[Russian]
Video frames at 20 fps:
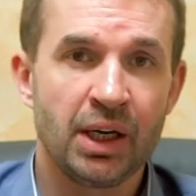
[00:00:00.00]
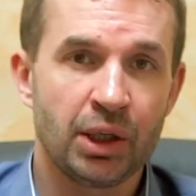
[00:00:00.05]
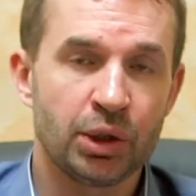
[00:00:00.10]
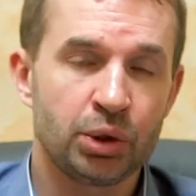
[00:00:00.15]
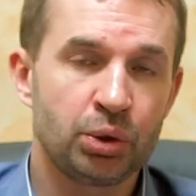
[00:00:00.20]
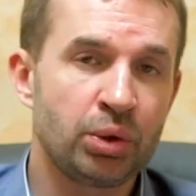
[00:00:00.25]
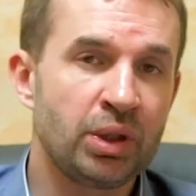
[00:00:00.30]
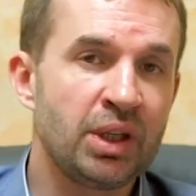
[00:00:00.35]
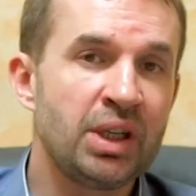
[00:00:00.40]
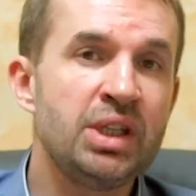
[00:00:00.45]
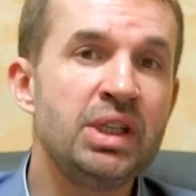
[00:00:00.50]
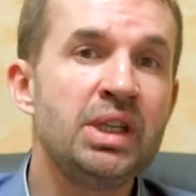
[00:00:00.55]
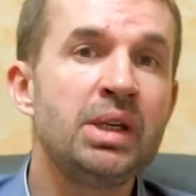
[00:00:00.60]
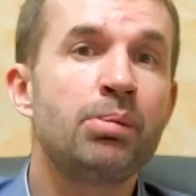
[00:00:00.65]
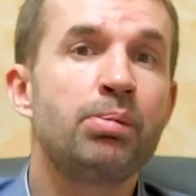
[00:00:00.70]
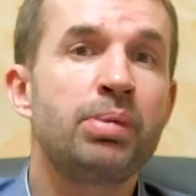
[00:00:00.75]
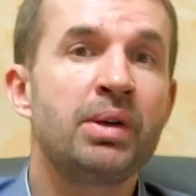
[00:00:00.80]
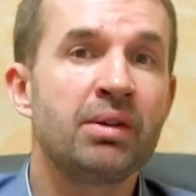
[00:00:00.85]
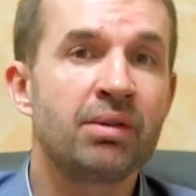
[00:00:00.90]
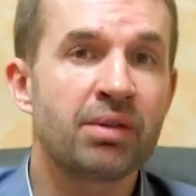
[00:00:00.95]
которая
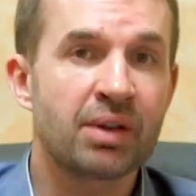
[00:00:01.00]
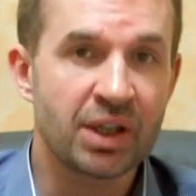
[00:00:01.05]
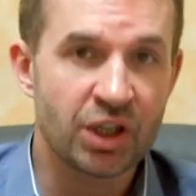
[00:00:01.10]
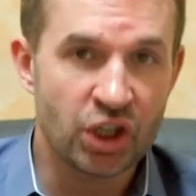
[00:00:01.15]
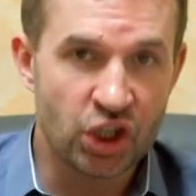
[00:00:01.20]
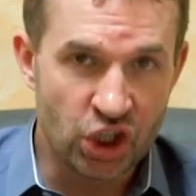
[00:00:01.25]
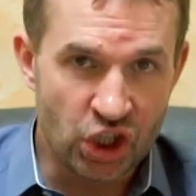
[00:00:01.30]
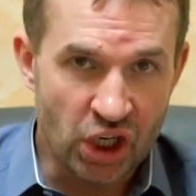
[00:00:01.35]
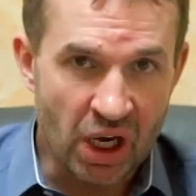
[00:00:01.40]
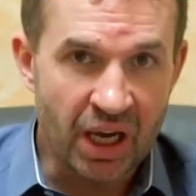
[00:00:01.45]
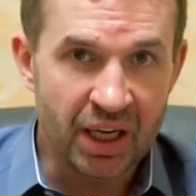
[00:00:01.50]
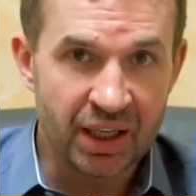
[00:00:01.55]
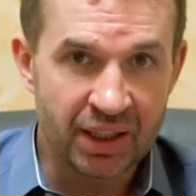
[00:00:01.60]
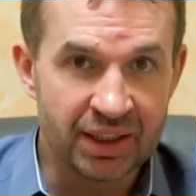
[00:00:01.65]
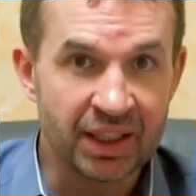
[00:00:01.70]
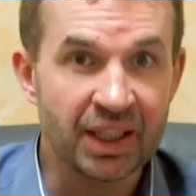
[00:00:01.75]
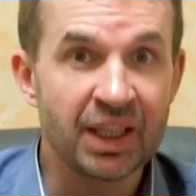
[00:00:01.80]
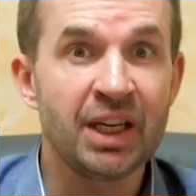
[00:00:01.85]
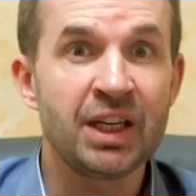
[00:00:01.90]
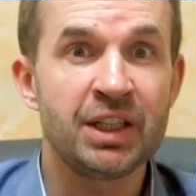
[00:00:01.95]
не
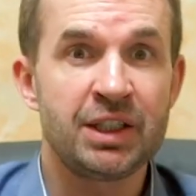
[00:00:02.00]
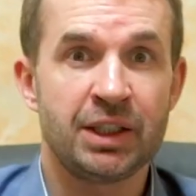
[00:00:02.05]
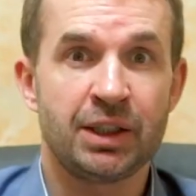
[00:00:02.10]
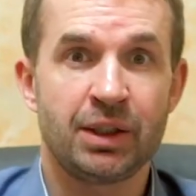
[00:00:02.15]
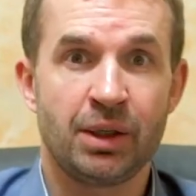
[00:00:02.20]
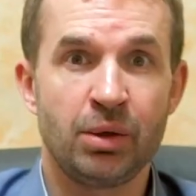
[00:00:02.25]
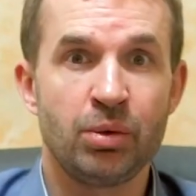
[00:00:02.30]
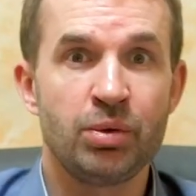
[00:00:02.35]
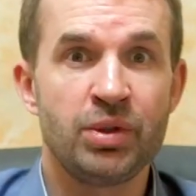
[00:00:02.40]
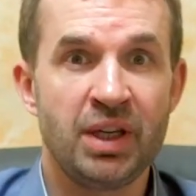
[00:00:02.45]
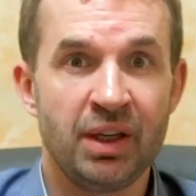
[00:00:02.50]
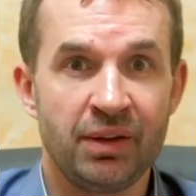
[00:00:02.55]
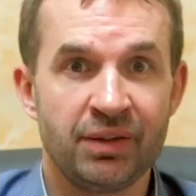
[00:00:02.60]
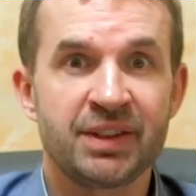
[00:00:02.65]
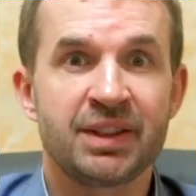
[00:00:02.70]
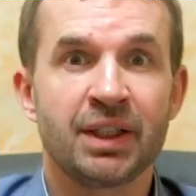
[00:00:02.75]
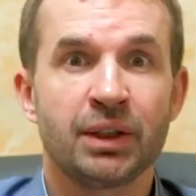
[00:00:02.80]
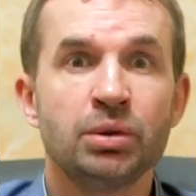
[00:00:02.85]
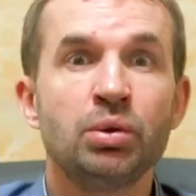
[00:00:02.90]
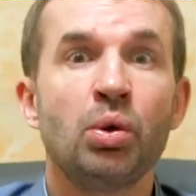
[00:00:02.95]
превращает этих людей
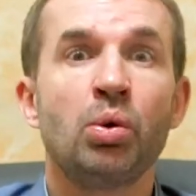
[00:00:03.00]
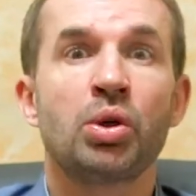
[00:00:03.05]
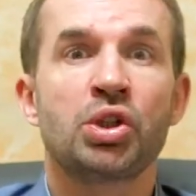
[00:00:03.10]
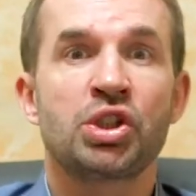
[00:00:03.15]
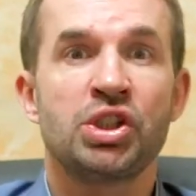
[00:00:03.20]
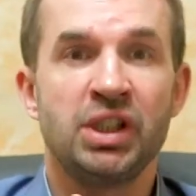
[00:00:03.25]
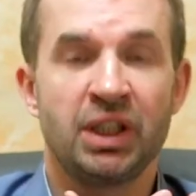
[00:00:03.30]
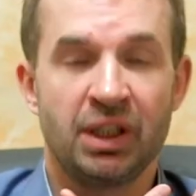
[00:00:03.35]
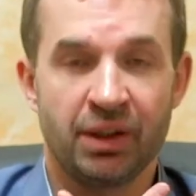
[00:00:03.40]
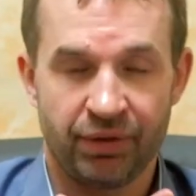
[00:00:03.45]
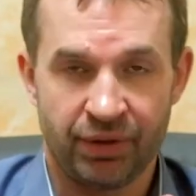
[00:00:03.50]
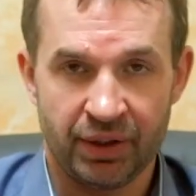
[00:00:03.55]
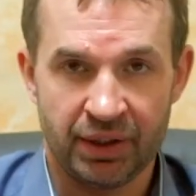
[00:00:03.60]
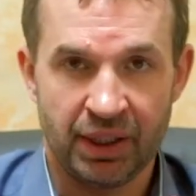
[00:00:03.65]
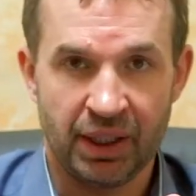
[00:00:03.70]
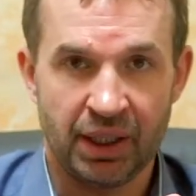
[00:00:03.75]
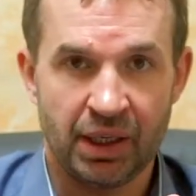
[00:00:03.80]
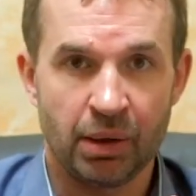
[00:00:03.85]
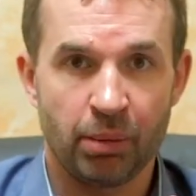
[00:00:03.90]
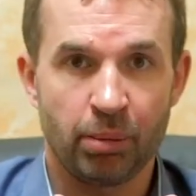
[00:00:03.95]
в заложников
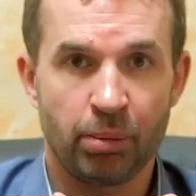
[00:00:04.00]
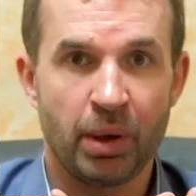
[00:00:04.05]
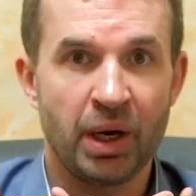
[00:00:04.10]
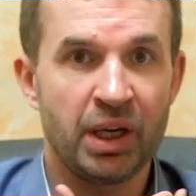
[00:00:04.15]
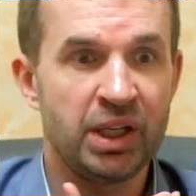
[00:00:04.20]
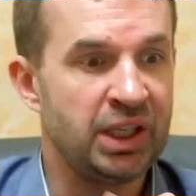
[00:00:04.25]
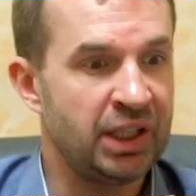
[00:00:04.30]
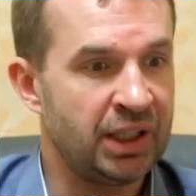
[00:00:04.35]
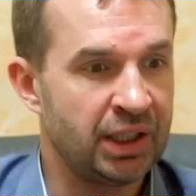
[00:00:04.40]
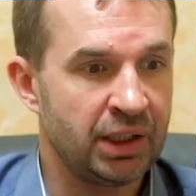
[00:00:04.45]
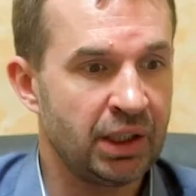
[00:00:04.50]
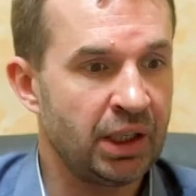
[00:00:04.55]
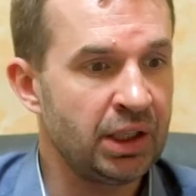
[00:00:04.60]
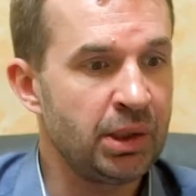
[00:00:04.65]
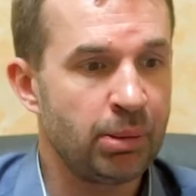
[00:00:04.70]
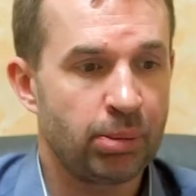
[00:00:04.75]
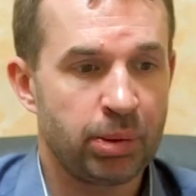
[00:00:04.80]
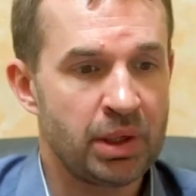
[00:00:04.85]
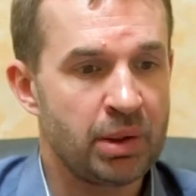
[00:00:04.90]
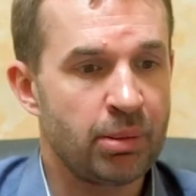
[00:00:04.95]
этой компании, когда
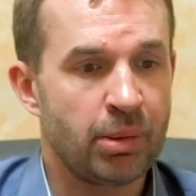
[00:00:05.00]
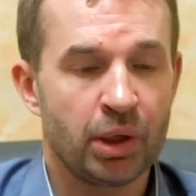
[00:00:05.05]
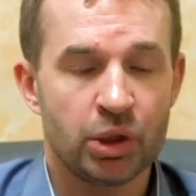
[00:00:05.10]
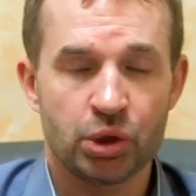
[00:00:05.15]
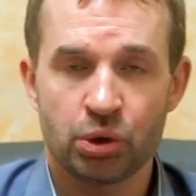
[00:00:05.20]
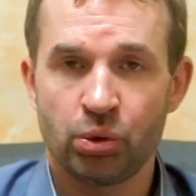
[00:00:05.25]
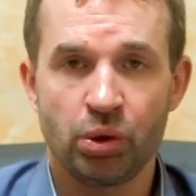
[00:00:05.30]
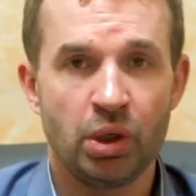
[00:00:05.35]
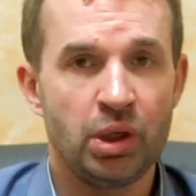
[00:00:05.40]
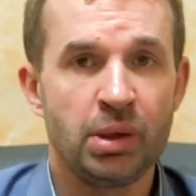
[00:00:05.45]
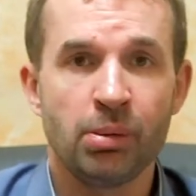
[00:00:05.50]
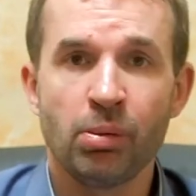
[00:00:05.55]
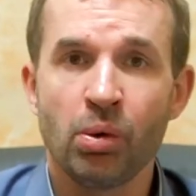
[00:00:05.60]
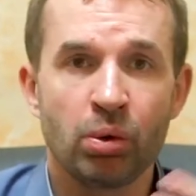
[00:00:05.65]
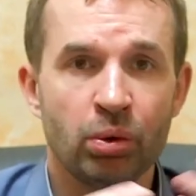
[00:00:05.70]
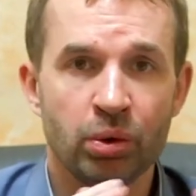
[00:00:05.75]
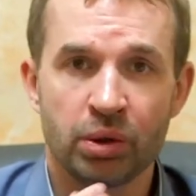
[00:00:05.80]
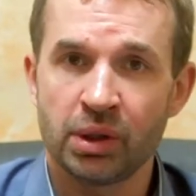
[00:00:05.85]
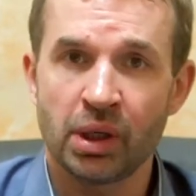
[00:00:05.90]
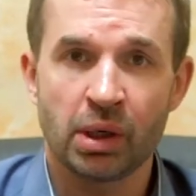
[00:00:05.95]
они понимают, что они не
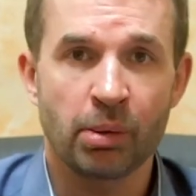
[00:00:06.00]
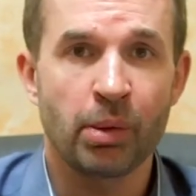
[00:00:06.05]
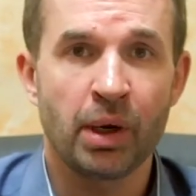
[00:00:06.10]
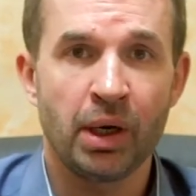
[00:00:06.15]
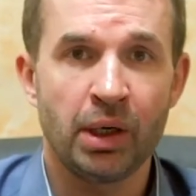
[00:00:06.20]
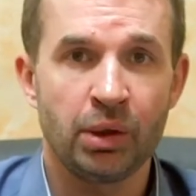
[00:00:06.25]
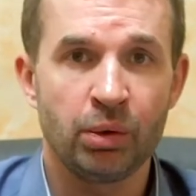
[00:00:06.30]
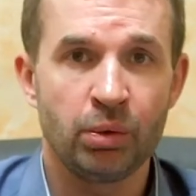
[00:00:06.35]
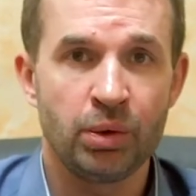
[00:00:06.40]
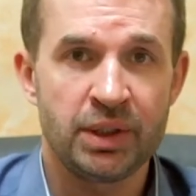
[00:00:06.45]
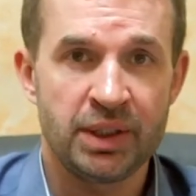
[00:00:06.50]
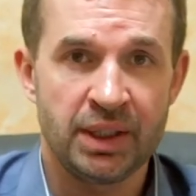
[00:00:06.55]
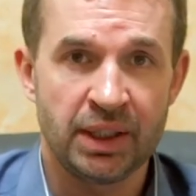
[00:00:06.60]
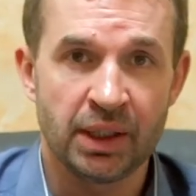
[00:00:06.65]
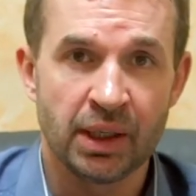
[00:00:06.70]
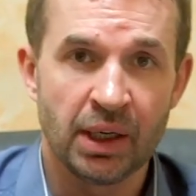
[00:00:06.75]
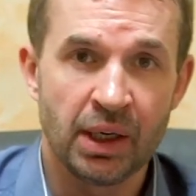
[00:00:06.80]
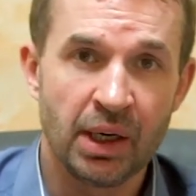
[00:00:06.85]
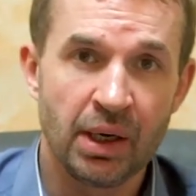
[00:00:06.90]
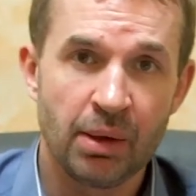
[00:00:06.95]
могут нормально
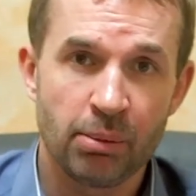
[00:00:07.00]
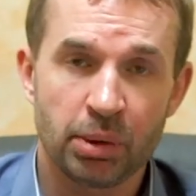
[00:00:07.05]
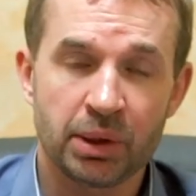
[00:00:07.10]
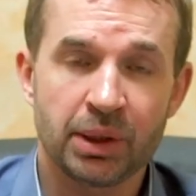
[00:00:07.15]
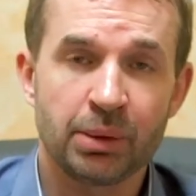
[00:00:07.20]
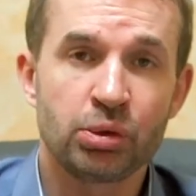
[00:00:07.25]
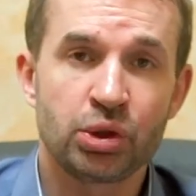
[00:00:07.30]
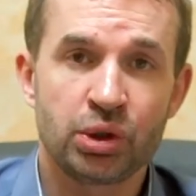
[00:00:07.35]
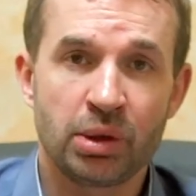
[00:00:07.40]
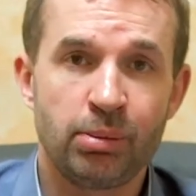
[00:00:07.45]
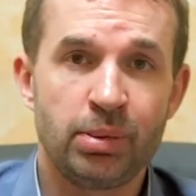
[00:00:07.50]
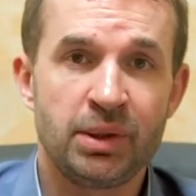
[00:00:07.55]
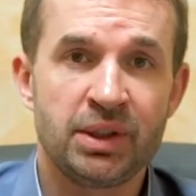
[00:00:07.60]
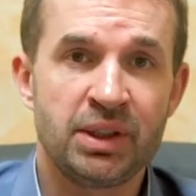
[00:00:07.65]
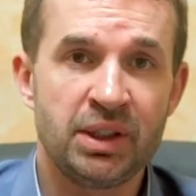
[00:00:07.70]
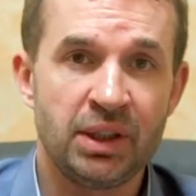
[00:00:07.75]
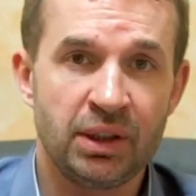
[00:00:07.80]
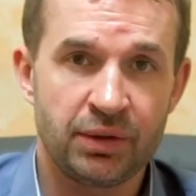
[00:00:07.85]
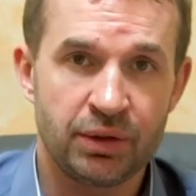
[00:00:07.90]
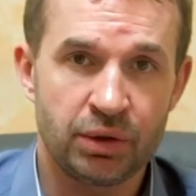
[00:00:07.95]
уйти, потому что
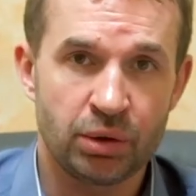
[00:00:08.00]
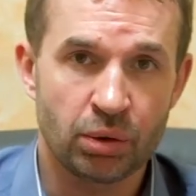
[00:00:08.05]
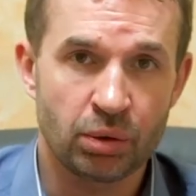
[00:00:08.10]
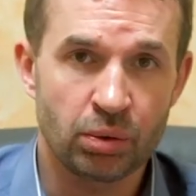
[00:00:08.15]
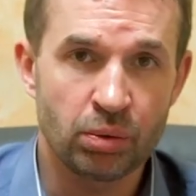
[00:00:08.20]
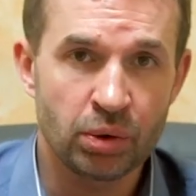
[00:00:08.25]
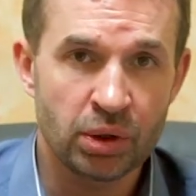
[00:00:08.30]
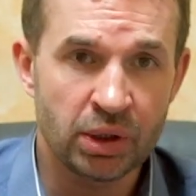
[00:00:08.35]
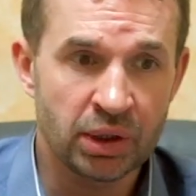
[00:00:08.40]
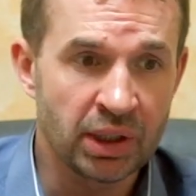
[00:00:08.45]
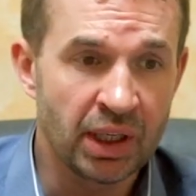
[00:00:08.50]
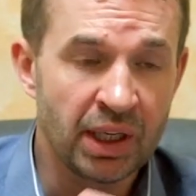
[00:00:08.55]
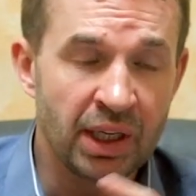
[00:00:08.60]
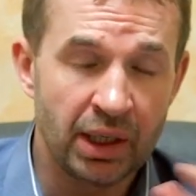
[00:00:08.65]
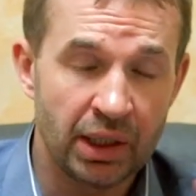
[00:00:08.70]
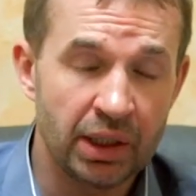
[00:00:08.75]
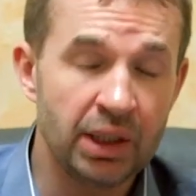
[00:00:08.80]
без них все рухнет.